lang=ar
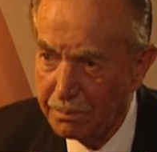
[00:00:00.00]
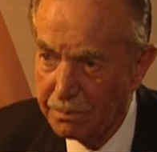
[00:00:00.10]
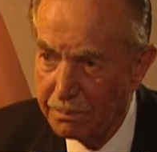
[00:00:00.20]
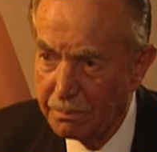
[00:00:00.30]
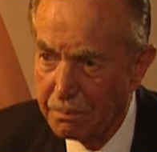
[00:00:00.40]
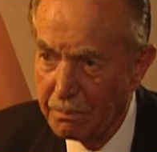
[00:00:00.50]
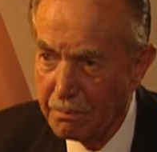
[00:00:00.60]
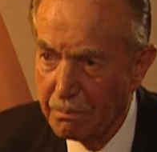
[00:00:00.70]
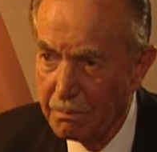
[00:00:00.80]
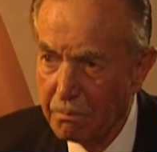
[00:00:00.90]
الاردنيين
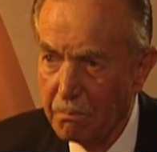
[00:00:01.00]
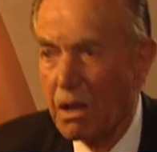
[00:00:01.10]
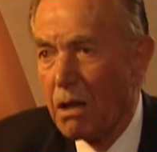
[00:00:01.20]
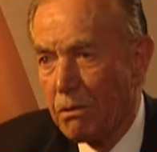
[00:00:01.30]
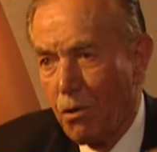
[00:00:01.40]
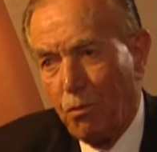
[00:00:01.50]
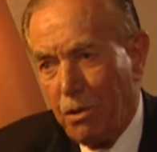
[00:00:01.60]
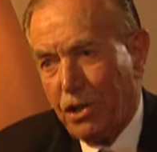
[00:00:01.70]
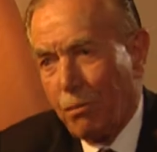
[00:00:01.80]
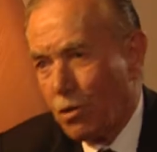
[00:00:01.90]
والفلسطينيين هو
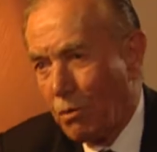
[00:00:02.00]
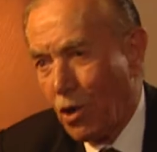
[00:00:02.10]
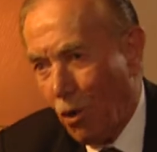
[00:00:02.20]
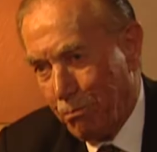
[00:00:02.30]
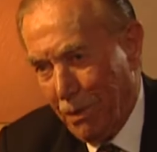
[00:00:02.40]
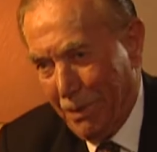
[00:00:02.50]
بيحكي باسم جلوب